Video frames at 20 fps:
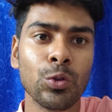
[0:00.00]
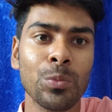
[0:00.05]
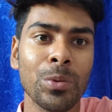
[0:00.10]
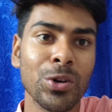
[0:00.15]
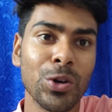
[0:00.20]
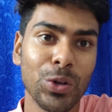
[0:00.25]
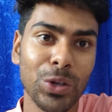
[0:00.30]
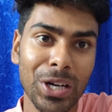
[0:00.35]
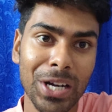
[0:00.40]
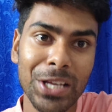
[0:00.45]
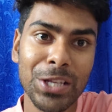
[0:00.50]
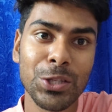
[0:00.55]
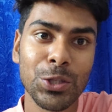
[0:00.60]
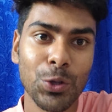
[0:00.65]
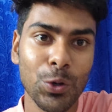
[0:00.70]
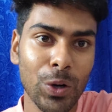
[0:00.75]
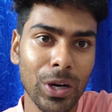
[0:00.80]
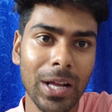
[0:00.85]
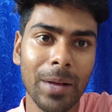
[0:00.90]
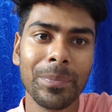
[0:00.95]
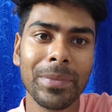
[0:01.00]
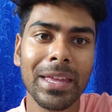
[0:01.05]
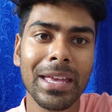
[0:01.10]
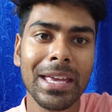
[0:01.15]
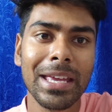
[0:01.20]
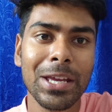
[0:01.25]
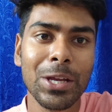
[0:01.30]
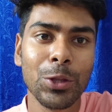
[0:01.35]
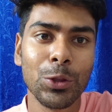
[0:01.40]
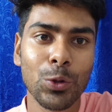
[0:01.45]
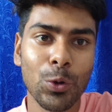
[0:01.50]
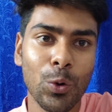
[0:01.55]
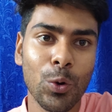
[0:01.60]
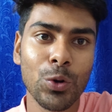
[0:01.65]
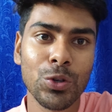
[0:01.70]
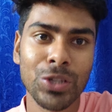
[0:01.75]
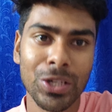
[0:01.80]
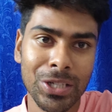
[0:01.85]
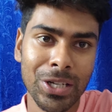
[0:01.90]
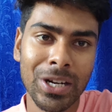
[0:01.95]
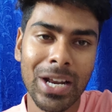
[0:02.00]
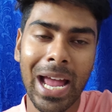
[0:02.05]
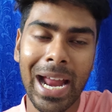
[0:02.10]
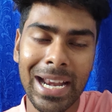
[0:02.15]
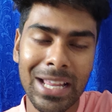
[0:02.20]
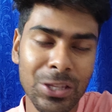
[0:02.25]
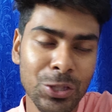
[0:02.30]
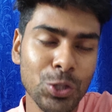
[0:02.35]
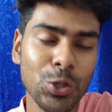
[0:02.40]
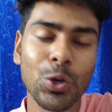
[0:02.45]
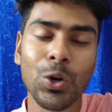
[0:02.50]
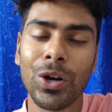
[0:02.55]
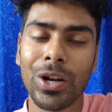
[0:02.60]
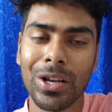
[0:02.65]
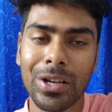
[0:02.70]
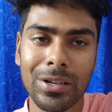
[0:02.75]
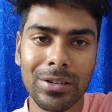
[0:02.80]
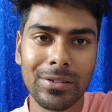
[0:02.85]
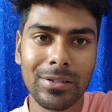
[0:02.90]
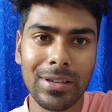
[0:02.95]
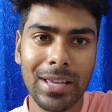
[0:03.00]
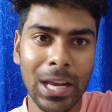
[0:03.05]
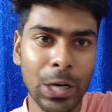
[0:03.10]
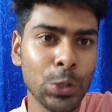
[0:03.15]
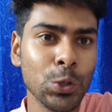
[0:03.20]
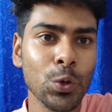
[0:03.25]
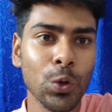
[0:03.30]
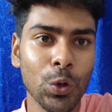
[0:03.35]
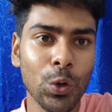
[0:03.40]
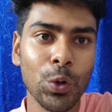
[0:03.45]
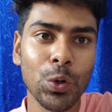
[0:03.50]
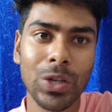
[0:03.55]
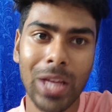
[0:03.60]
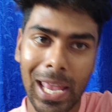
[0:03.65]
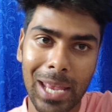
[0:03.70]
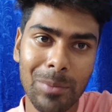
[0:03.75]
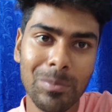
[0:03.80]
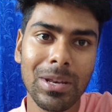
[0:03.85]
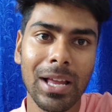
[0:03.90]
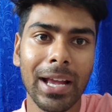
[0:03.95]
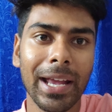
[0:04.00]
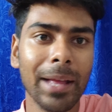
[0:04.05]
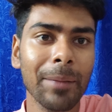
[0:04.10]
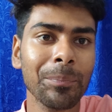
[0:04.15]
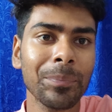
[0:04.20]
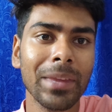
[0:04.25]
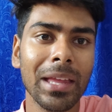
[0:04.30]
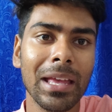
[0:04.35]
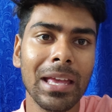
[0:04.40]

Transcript: তোমার অর্গানাইজ করা তো সেটার অ্যারেঞ্জ করার একটু হলেও টাইম লাগে